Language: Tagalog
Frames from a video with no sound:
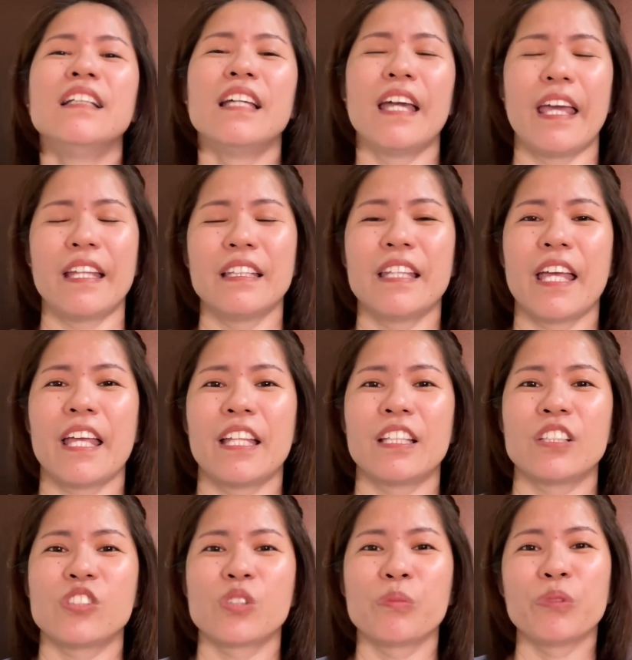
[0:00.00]
And
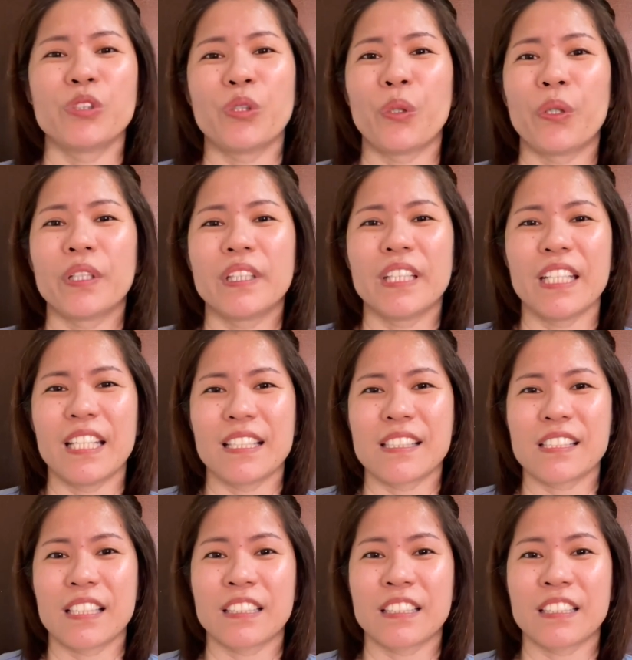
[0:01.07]
then, sumunod is